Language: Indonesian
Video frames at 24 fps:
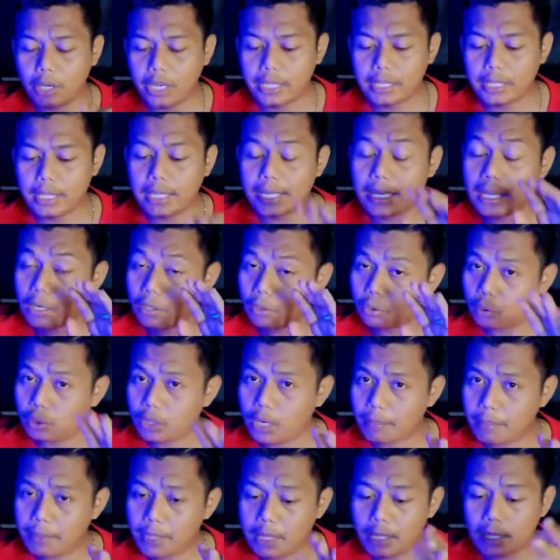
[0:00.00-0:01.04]
Oke, jadi kalau
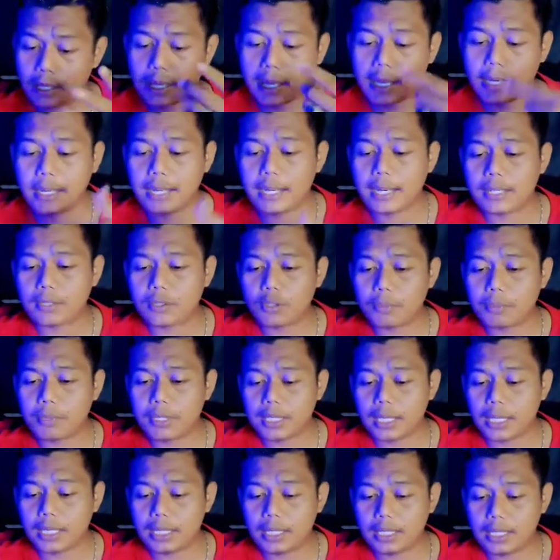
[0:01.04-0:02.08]
sudah benar, kalian langsung
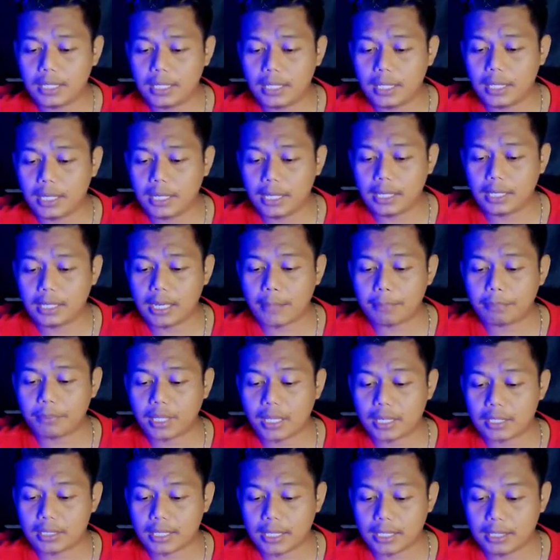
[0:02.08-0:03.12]
bisa di sini klik
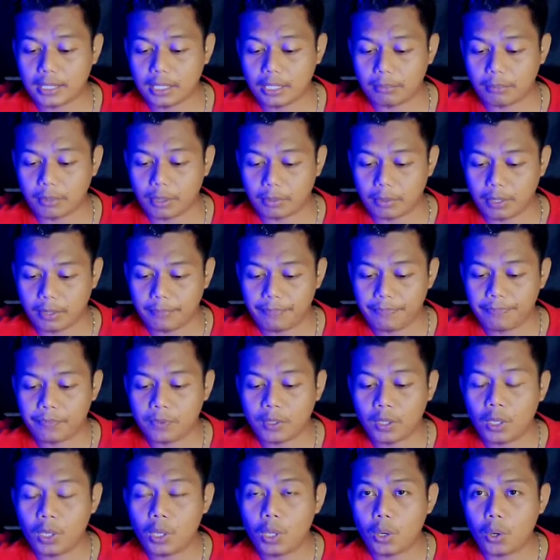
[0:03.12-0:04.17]
daftar saja, teman-teman.
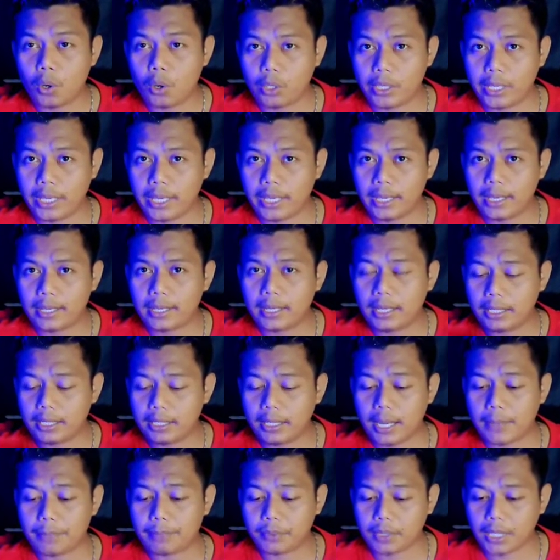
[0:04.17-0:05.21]
Oke,
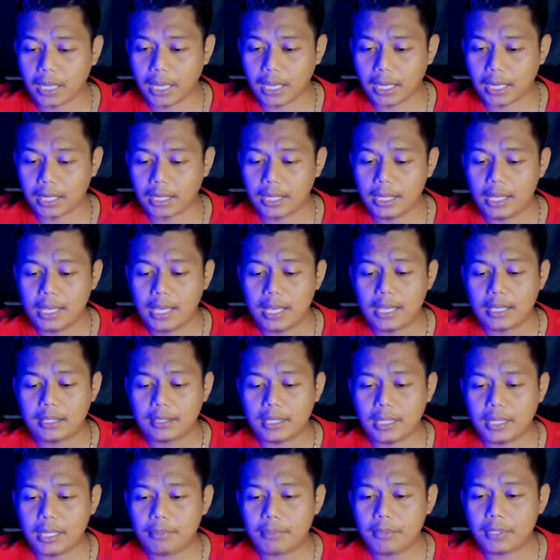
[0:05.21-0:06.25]
klik daftar.
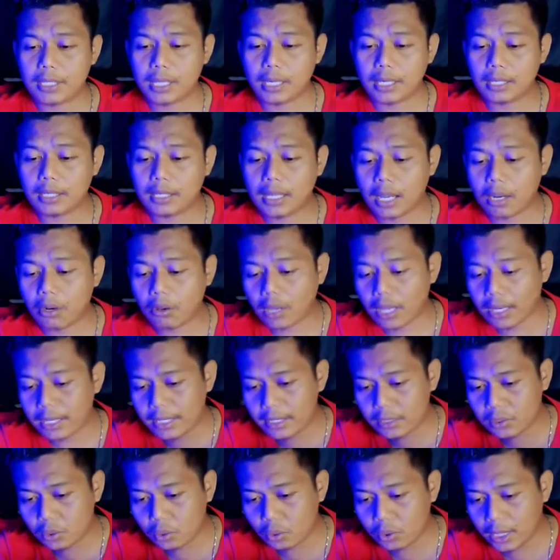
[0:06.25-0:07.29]
Jadi misalkan kalau
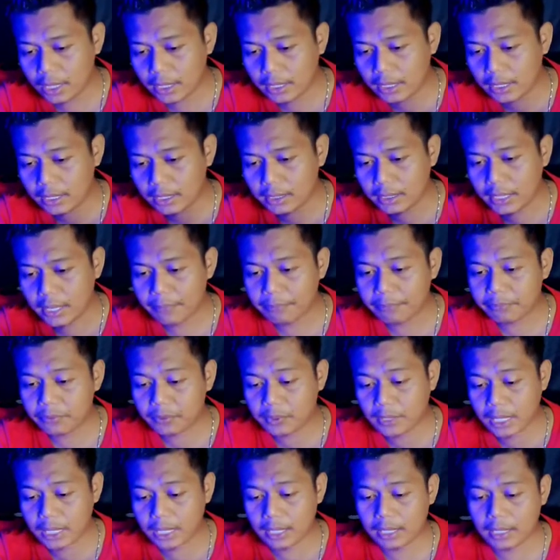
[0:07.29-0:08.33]
kalian sudah klik
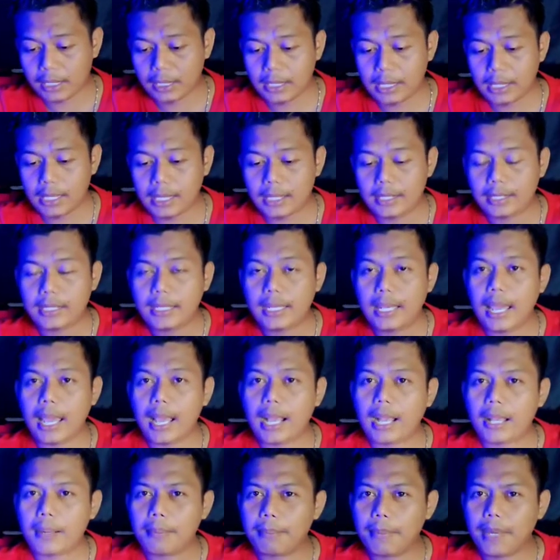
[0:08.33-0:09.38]
daftar,
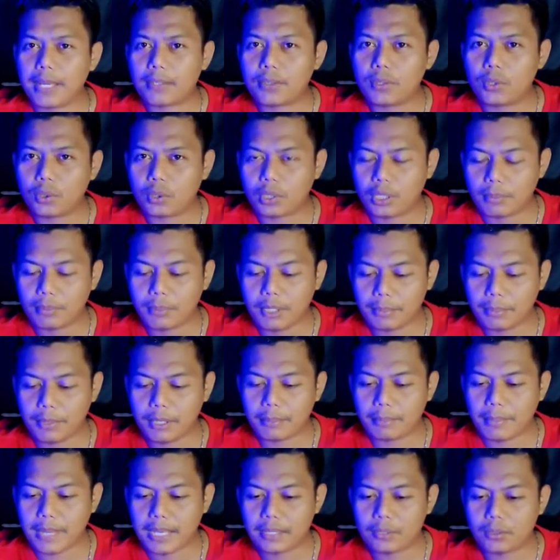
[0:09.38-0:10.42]
dia akan masuk
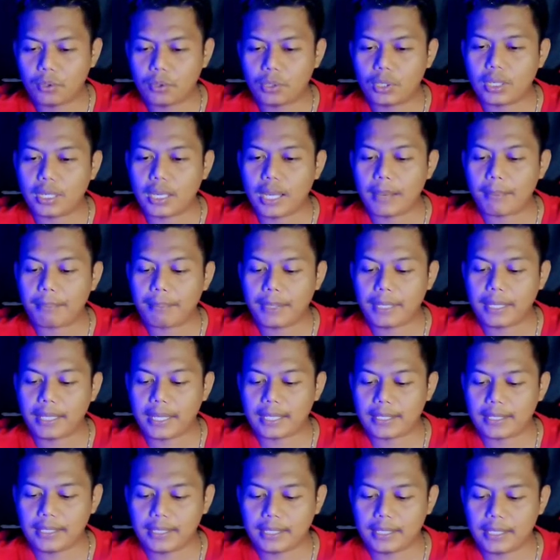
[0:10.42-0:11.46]
teman-teman, masuk ke
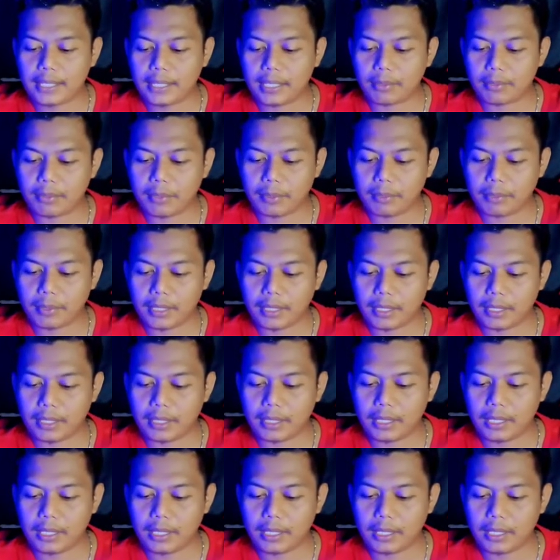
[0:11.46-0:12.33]
aplikasinya teman-teman.